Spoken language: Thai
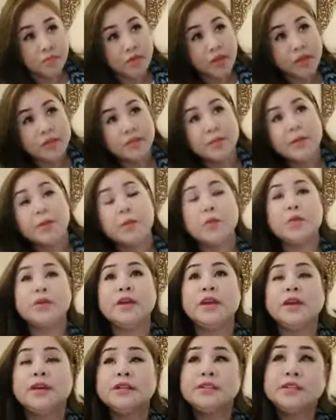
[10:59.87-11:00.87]
สำหรับคน
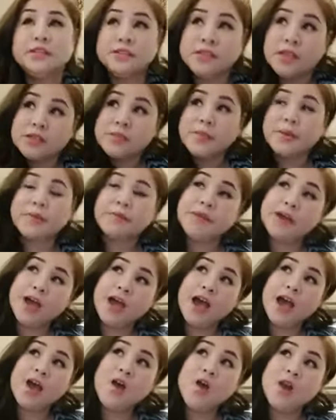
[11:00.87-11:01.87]
ถึงเราจะเป็นแม่
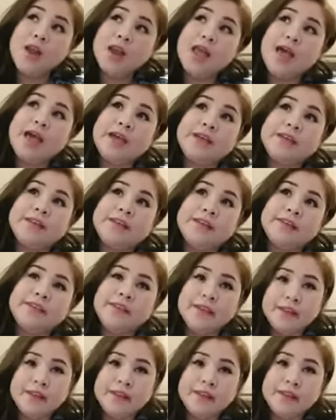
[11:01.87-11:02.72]
ค้าออนไลน์เนี่ย ยัง